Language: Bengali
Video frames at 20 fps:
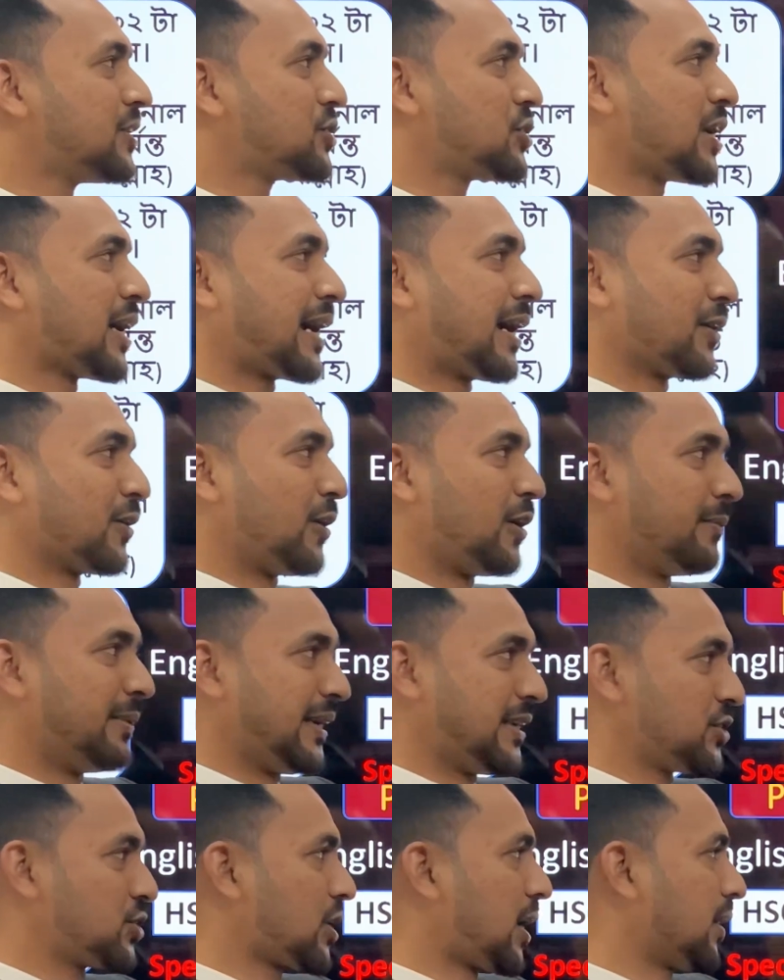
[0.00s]
শেখানো হবে
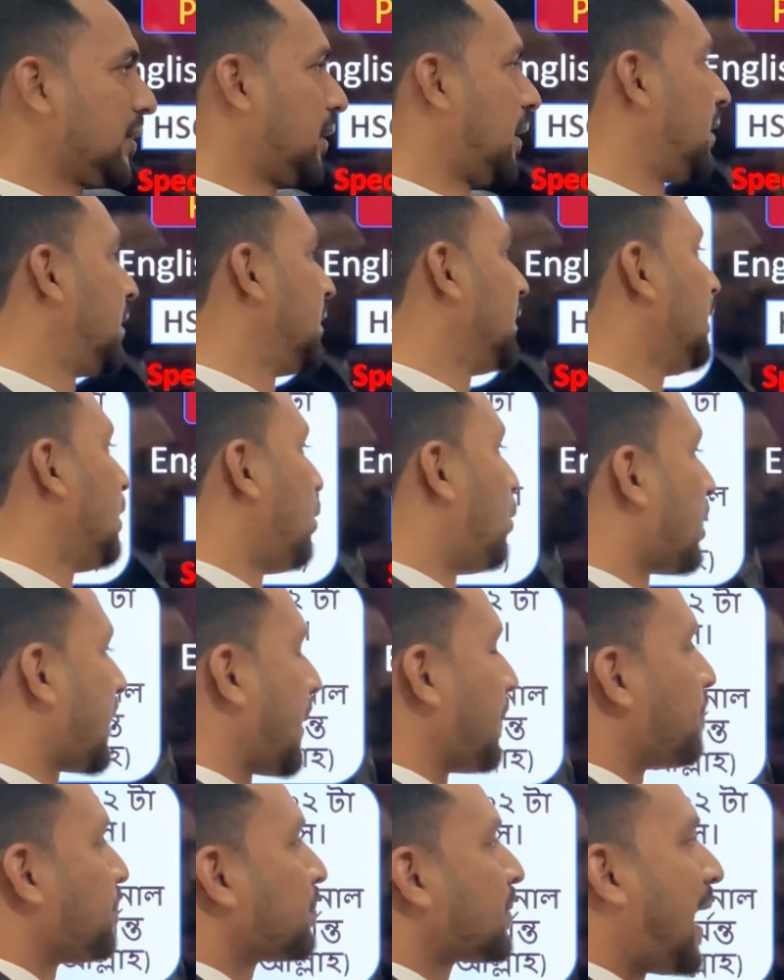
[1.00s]
ইনশাল্লাহ
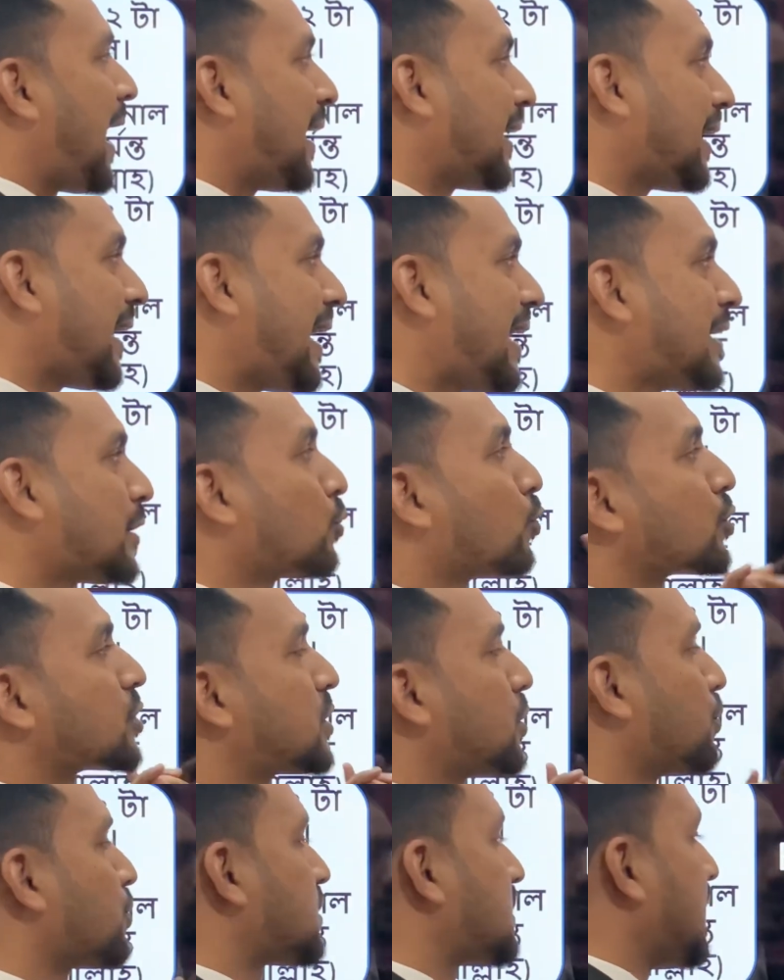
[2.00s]
ওকে আর এই
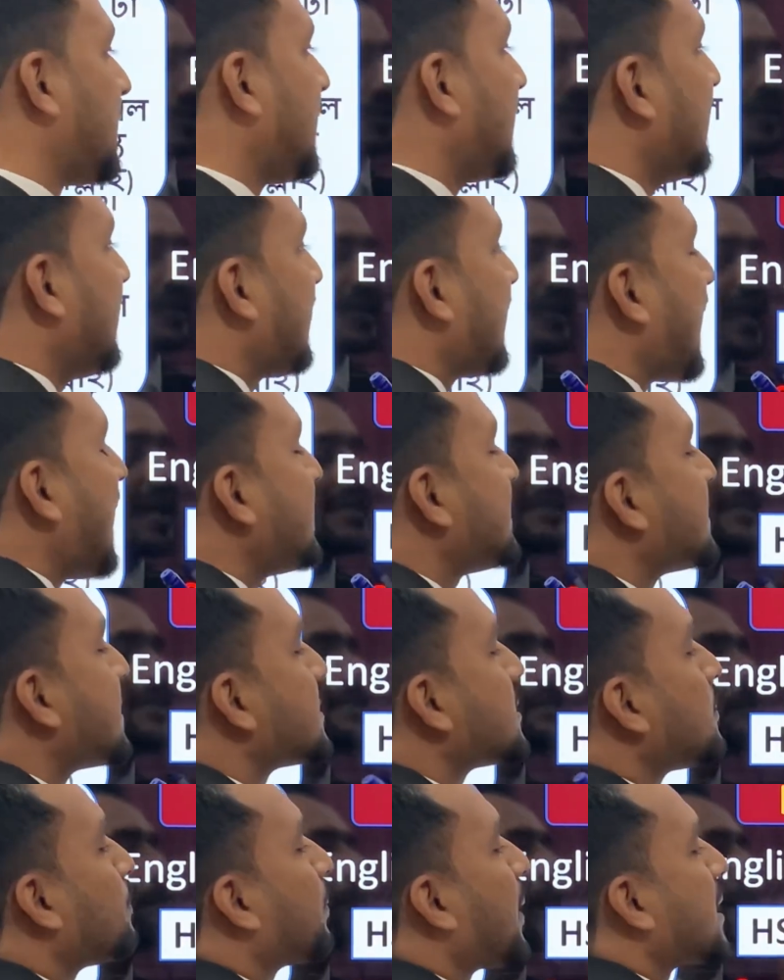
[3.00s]
কোর্সটি হচ্ছে
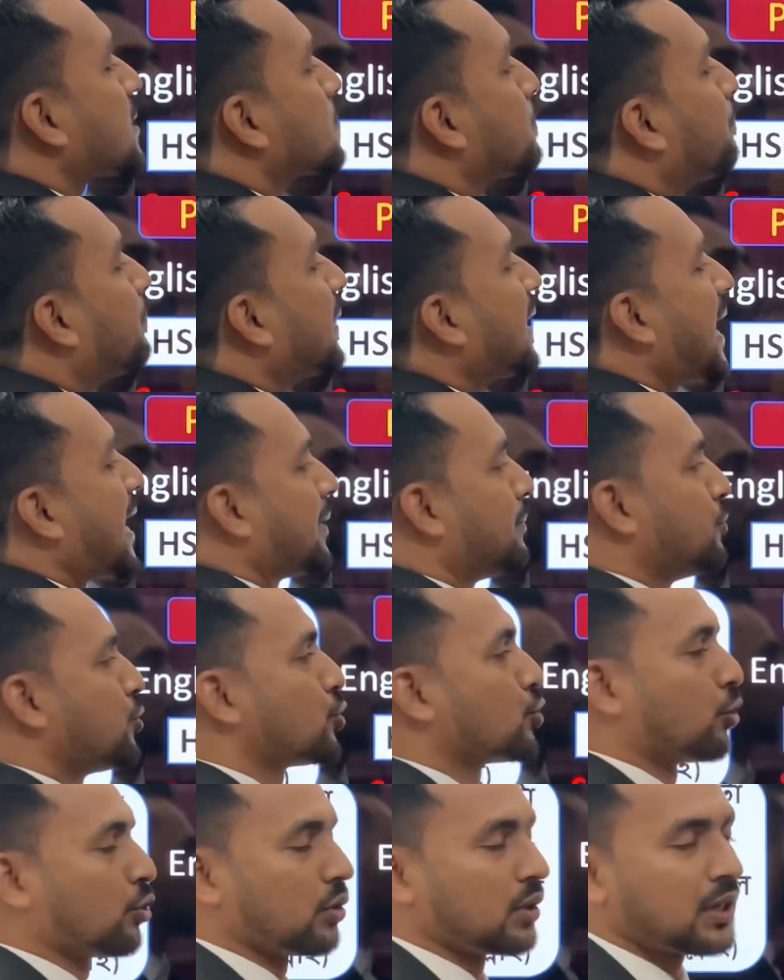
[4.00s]
এইচএসসি প্লাস প্রি
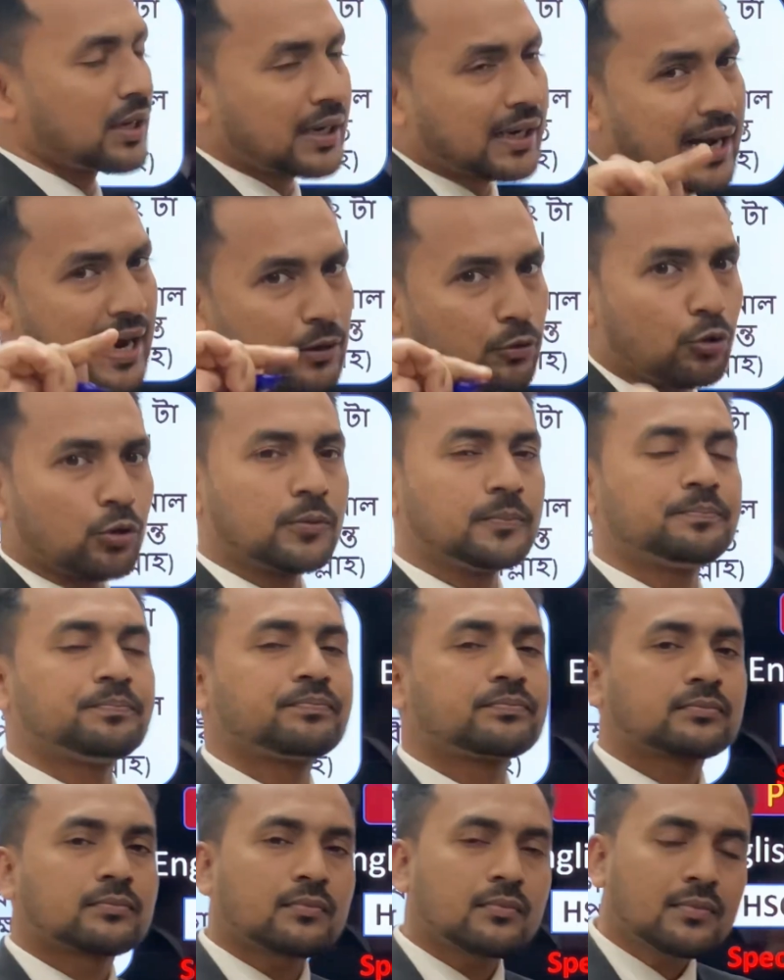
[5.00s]
অ্যাডমিশন কারণ
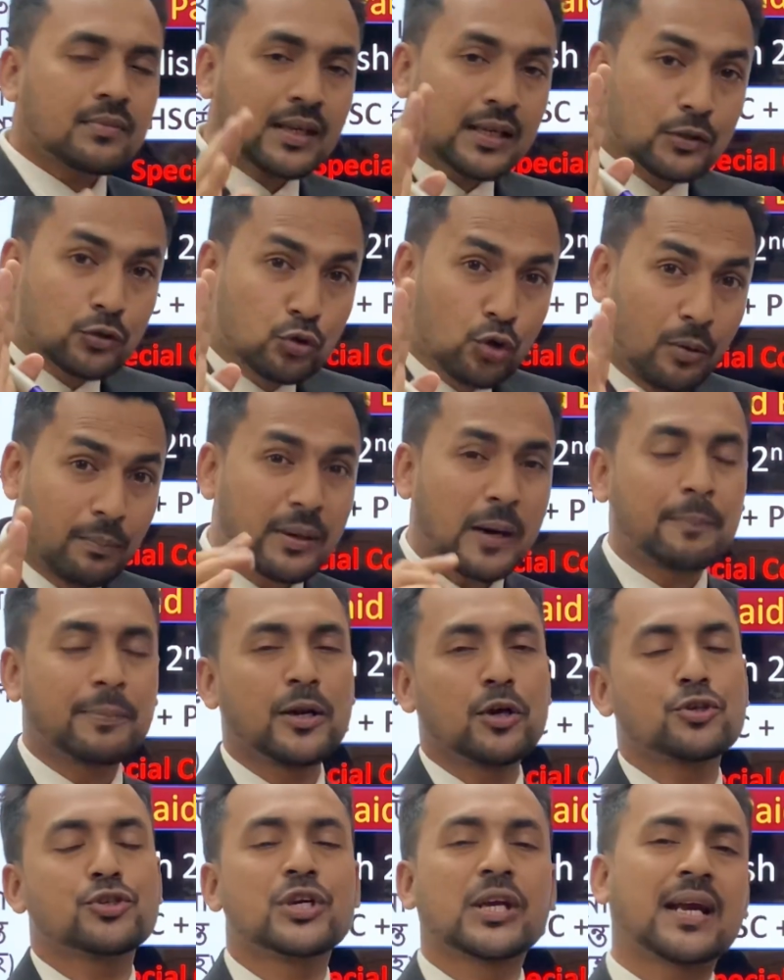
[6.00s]
তোমরা
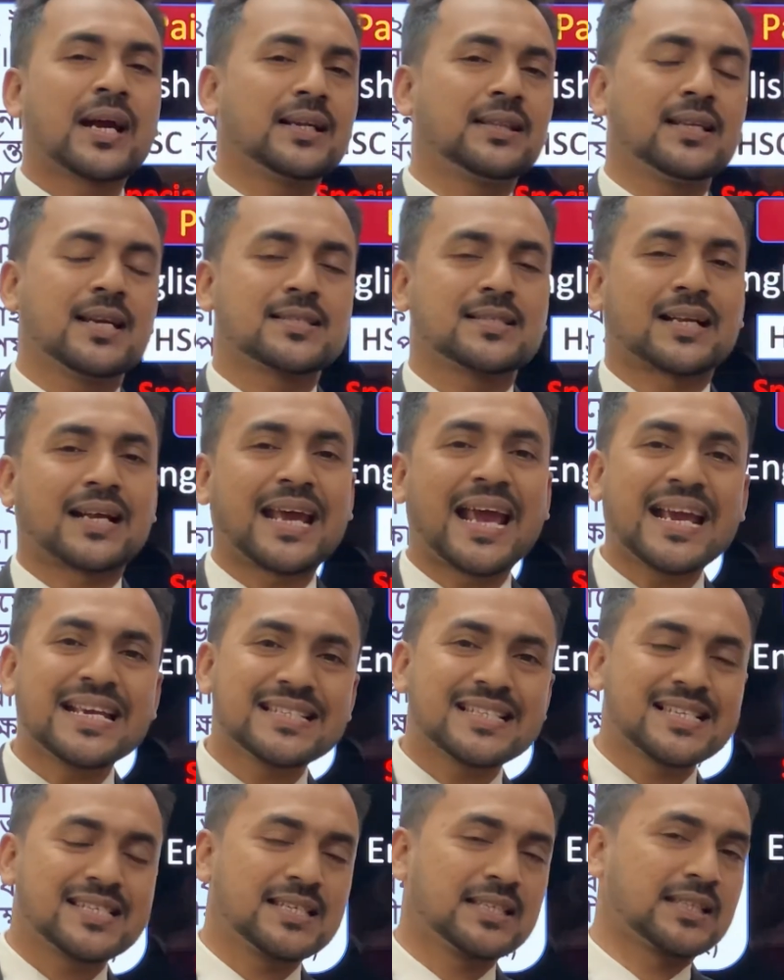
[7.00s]
প্রিয় শিক্ষার্থীরা যারা
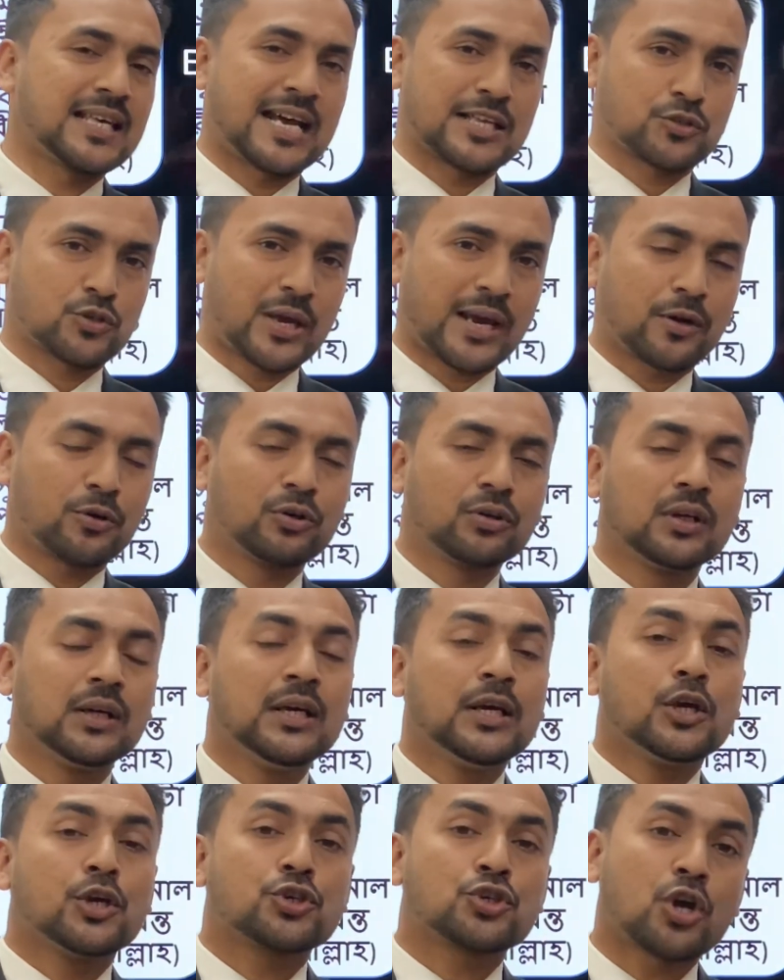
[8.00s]
এইচএসসি তে আছো এখন
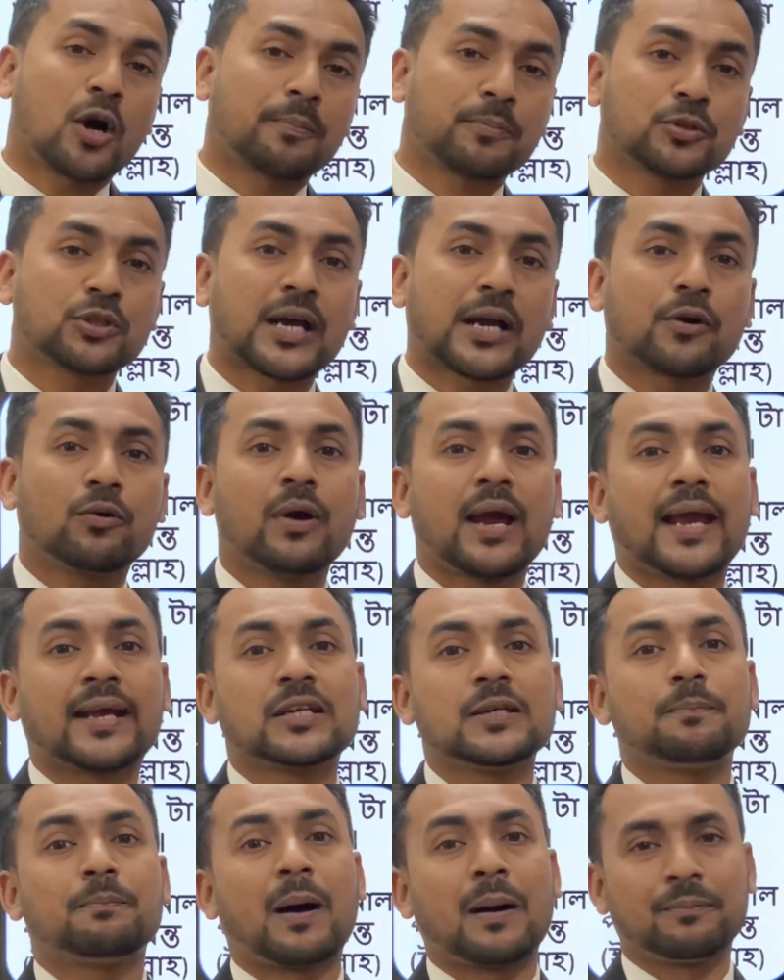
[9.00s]
স্বপ্ন দেখো
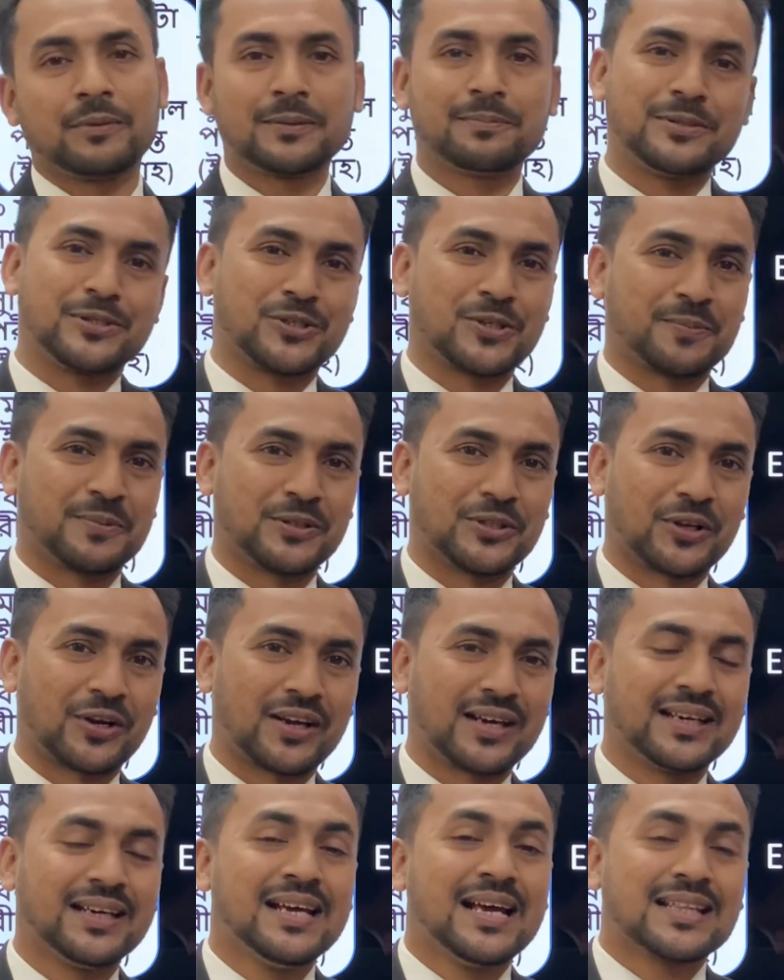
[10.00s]
একটি পাবলিক
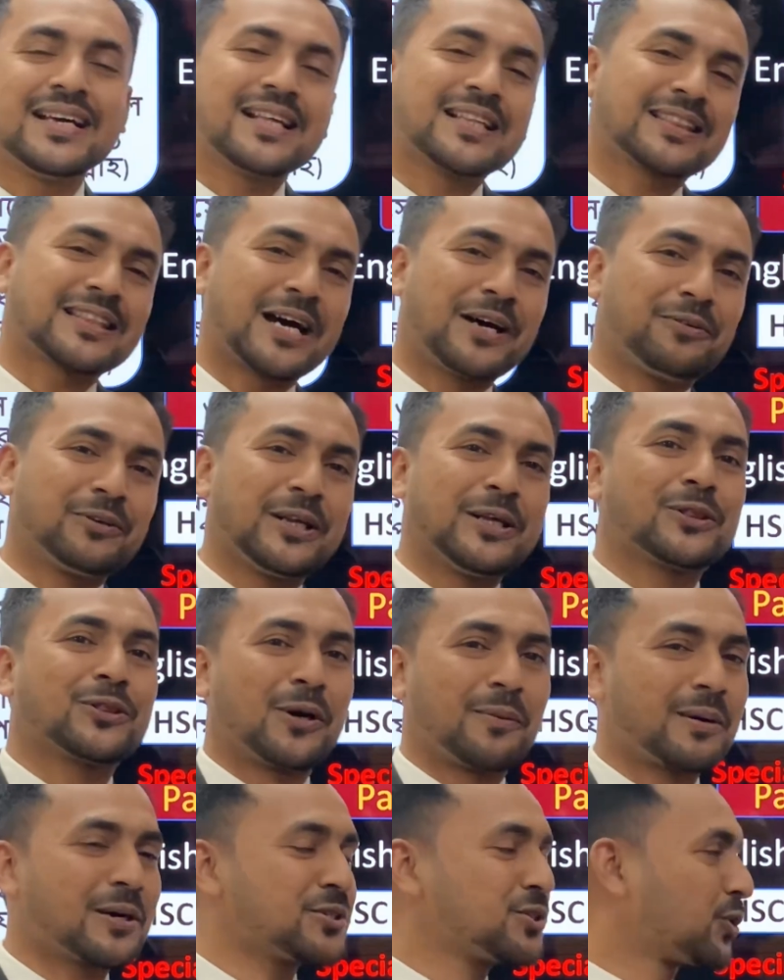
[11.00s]
বিশ্ববিদ্যালয় তাহলে
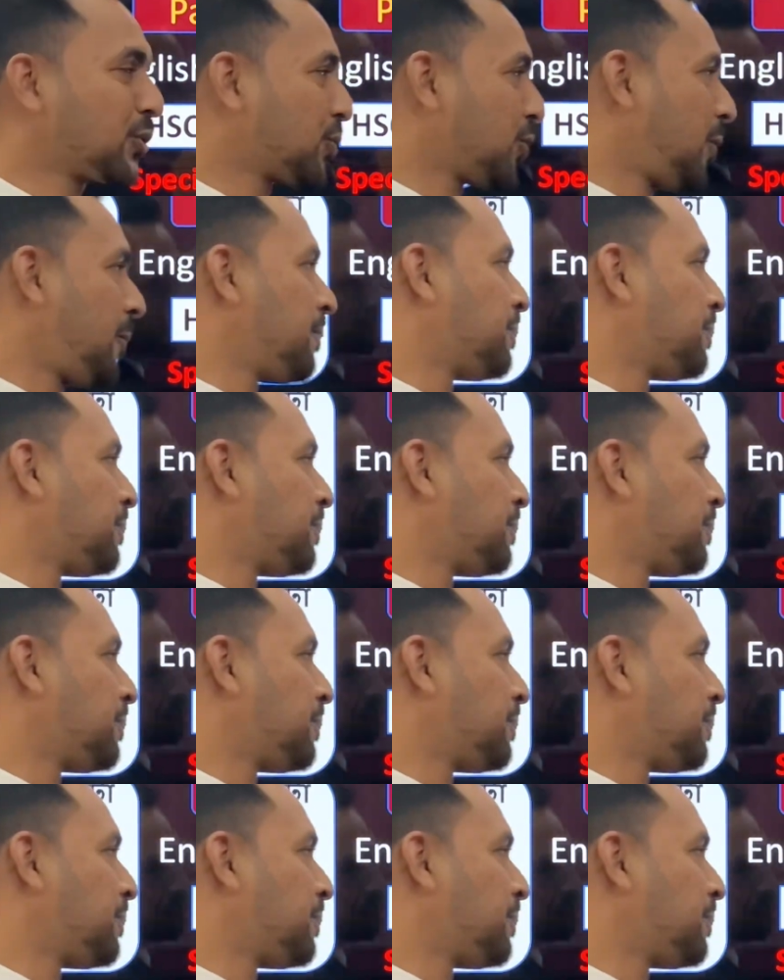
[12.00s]
তোমার জন্য